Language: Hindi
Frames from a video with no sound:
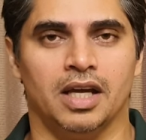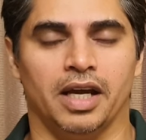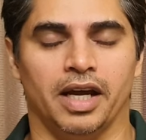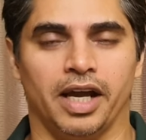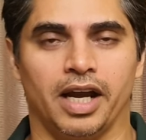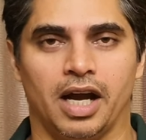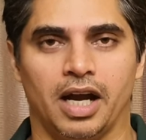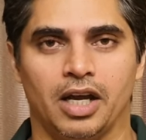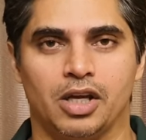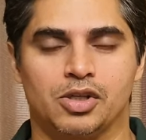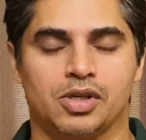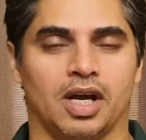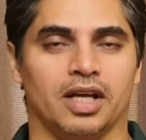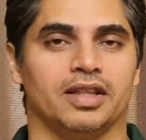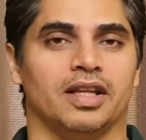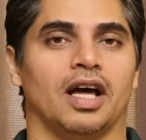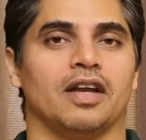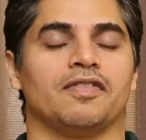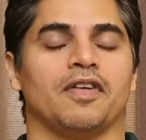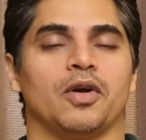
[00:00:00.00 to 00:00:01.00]
हे गाइस
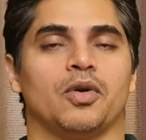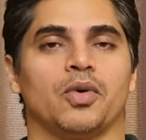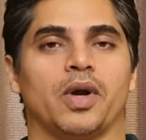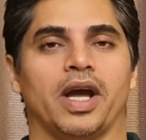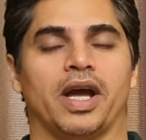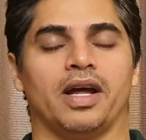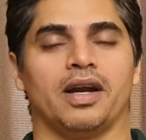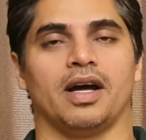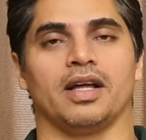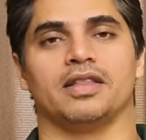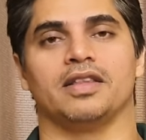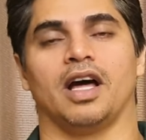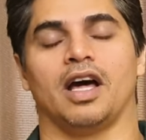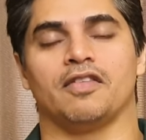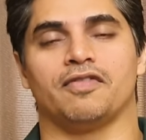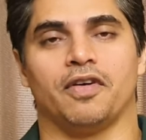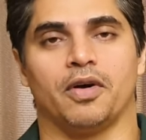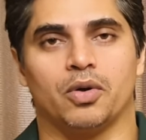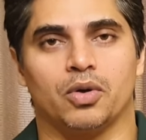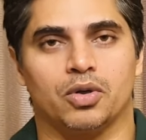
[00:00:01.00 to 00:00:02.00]
अदनान फारूक हेयर अदनान
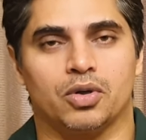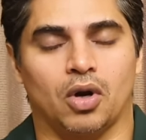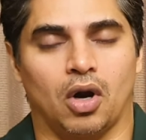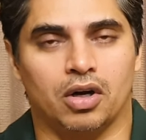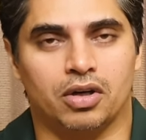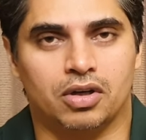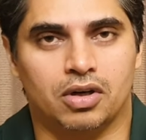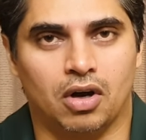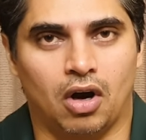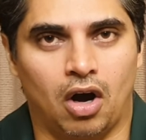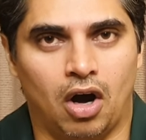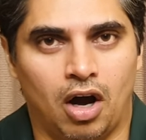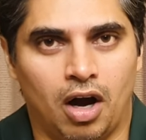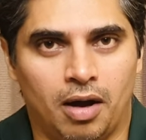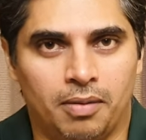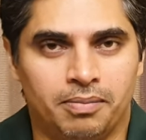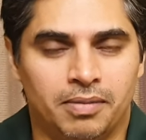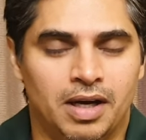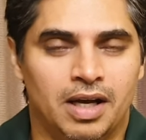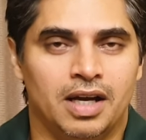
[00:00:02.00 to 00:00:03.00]
फारूक डॉट
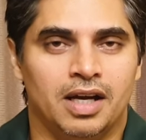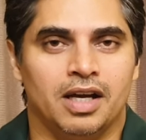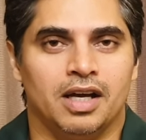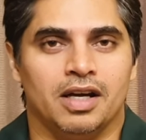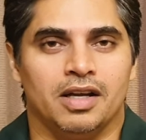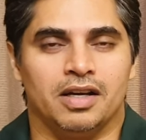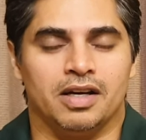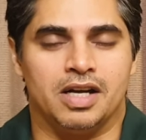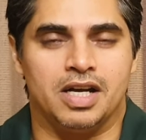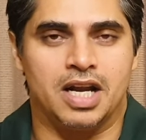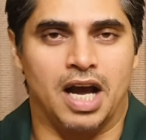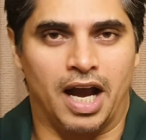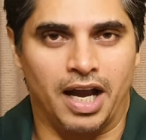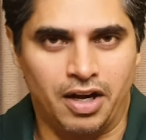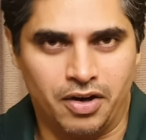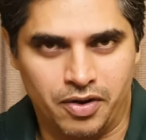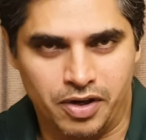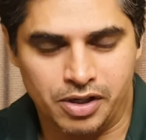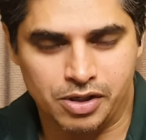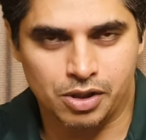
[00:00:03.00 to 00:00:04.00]
कॉम
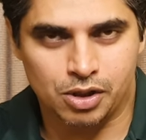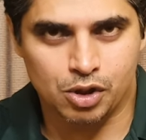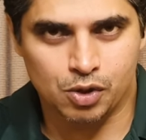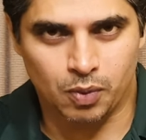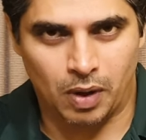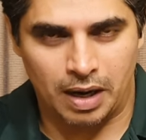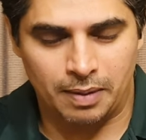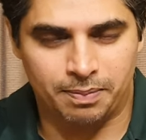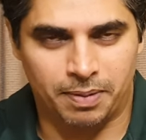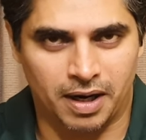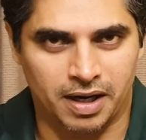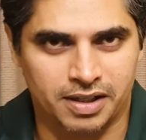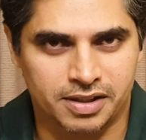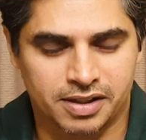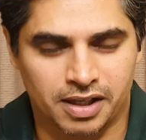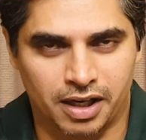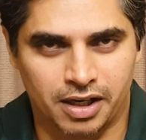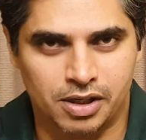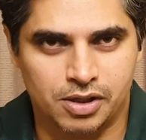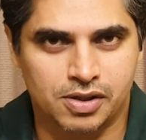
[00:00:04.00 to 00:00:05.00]
नाइन रीजन वाई
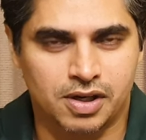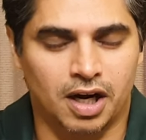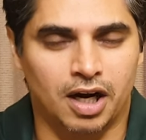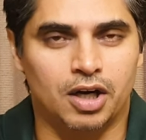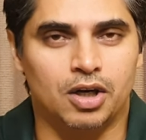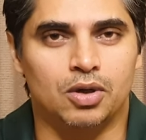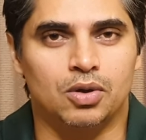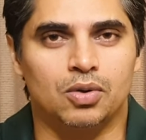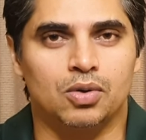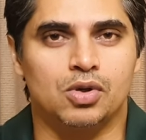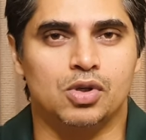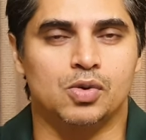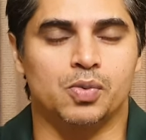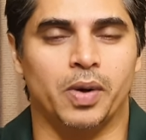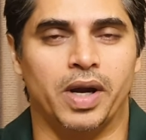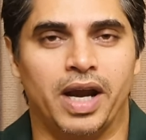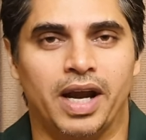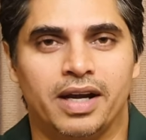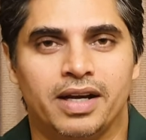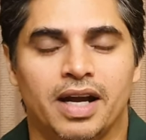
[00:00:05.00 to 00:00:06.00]
पाकिस्तानीज कांट लूज
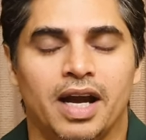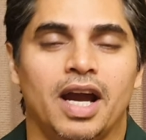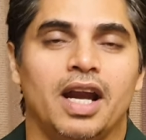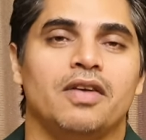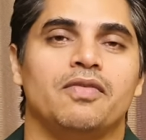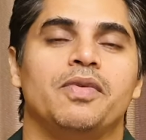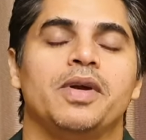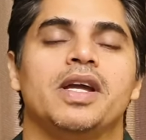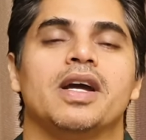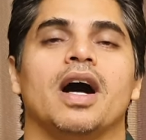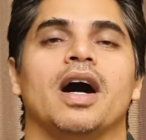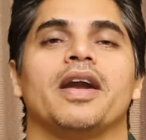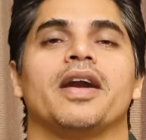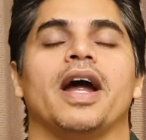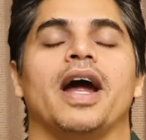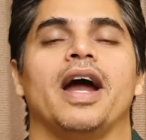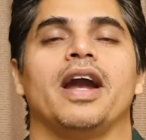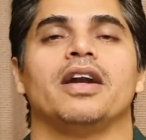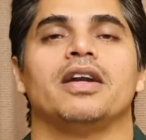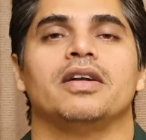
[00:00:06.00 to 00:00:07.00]
वेट एंड वी आर
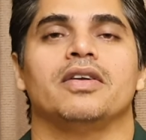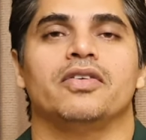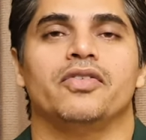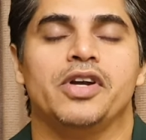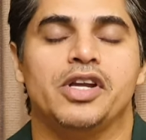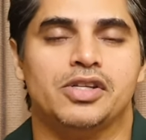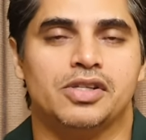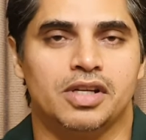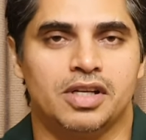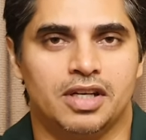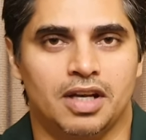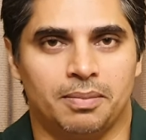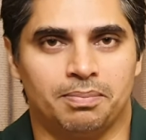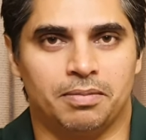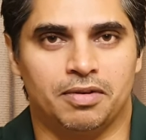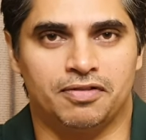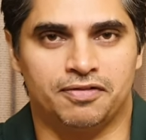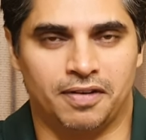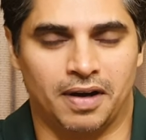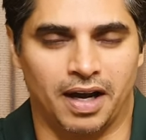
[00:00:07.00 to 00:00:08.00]
एट रीजन
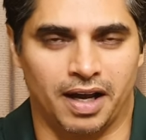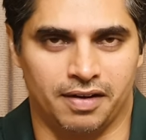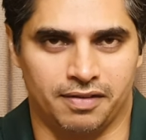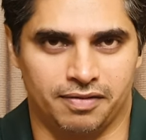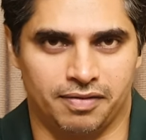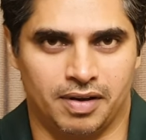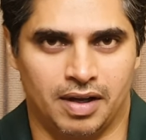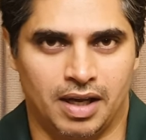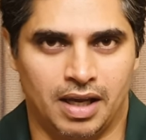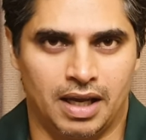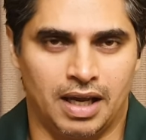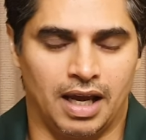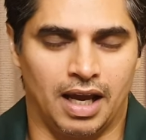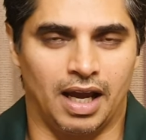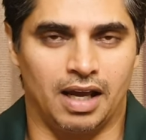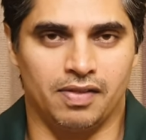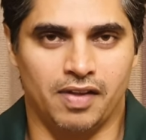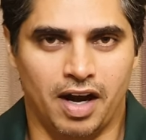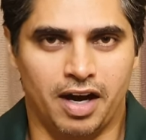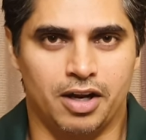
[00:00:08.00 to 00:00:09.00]
नंबर फाइव
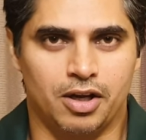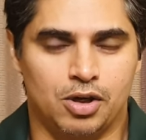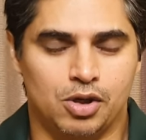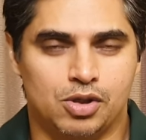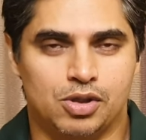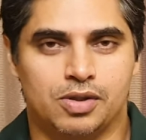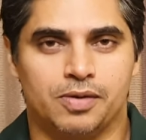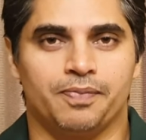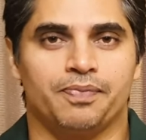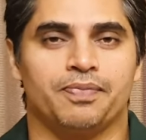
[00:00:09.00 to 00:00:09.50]
एंड दैट इज